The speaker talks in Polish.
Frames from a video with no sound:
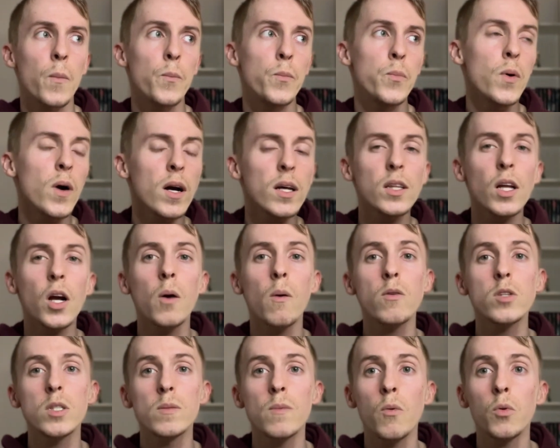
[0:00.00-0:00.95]
była
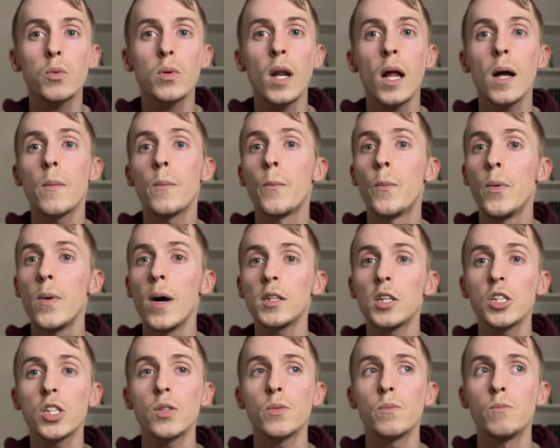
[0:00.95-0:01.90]
taką osobą, która
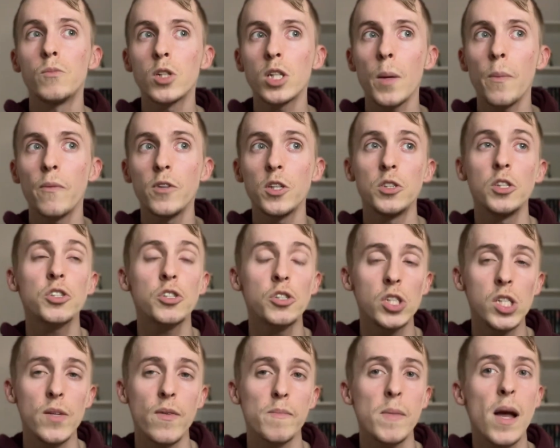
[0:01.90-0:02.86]
była też, można powiedzieć,
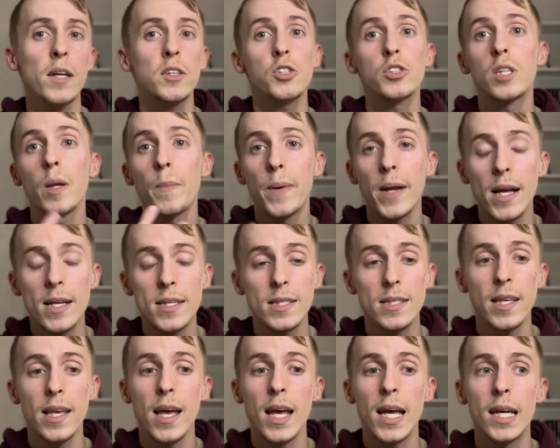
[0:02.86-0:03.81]
nieszczęśliwa. Miała też
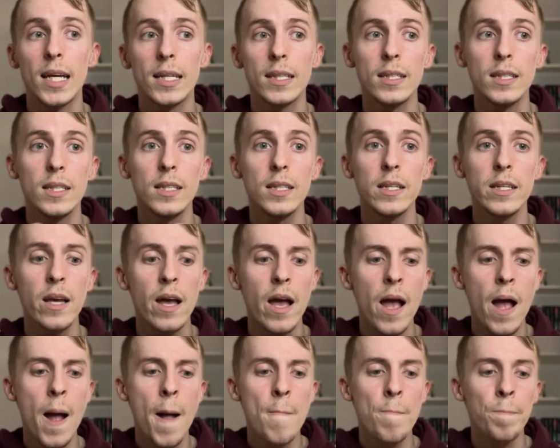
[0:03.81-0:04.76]
depresję i
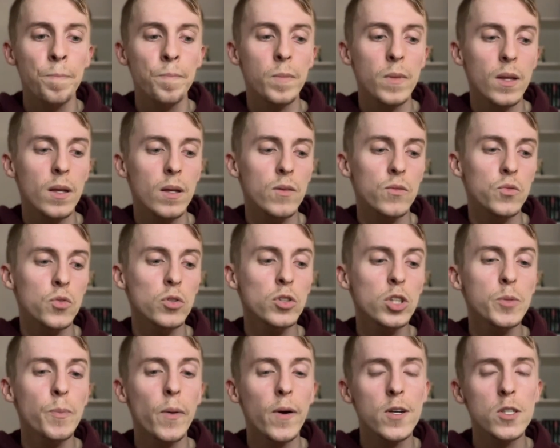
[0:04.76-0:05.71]

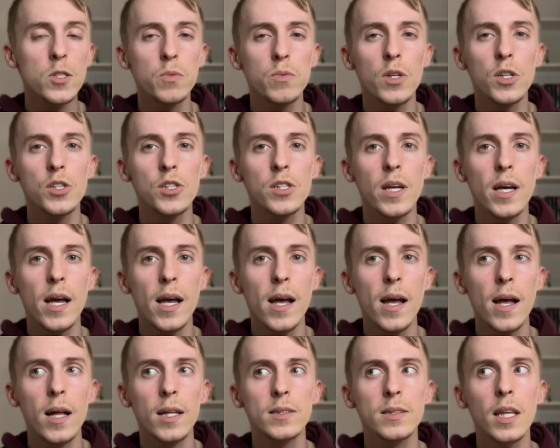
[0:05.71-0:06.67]
to też pokazuje,
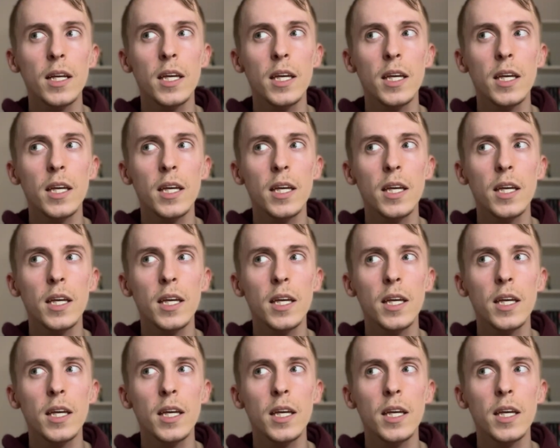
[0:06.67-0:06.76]
że